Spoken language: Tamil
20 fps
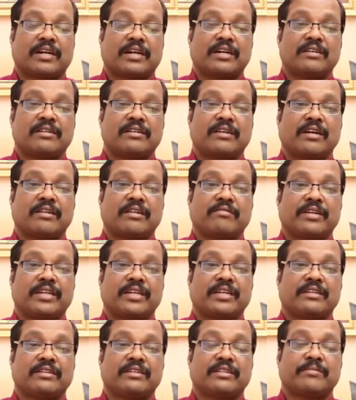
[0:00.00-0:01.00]
கணுக்கால்
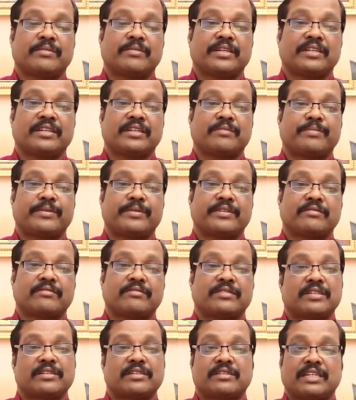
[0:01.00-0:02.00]
வலி இந்த மாதிரி
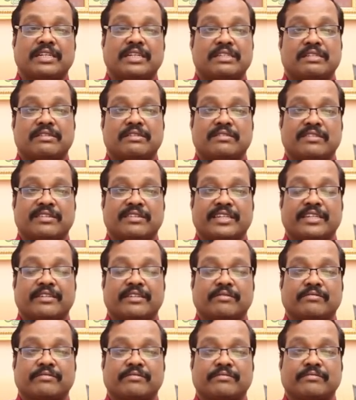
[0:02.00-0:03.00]
ஏற்படுறதுக்குண்டான சான்சஸ் இருக்குது